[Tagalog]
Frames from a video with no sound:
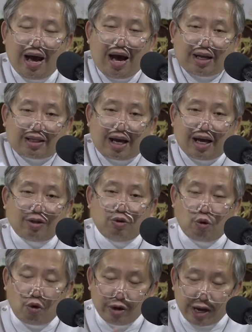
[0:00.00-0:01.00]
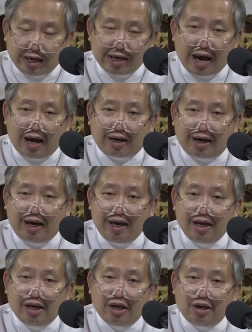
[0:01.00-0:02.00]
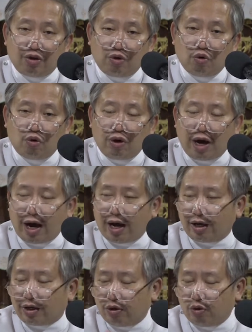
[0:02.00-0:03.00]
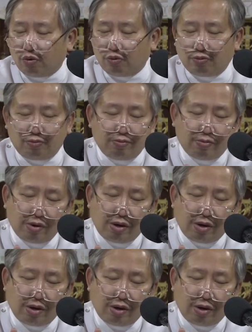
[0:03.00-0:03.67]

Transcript: At uh, doon nangyari yung uh, yung